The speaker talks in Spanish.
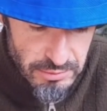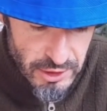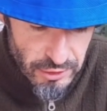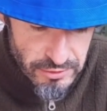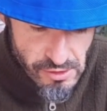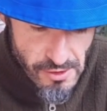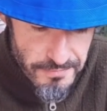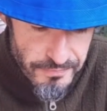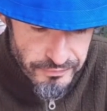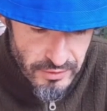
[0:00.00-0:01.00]
al melón
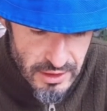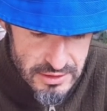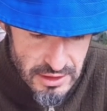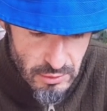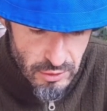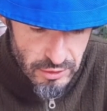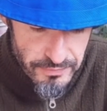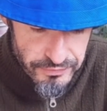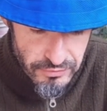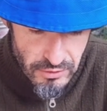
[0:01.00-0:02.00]
el sabor.
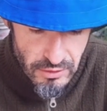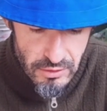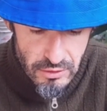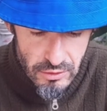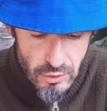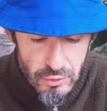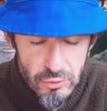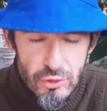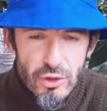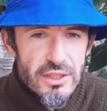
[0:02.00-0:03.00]
Con
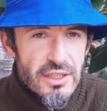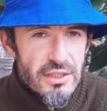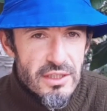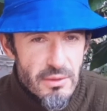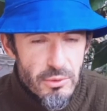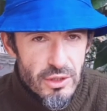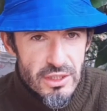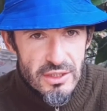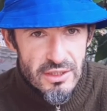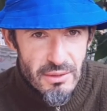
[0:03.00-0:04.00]
un toque de sandía podría
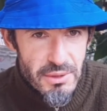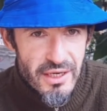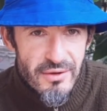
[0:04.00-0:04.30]
ser también,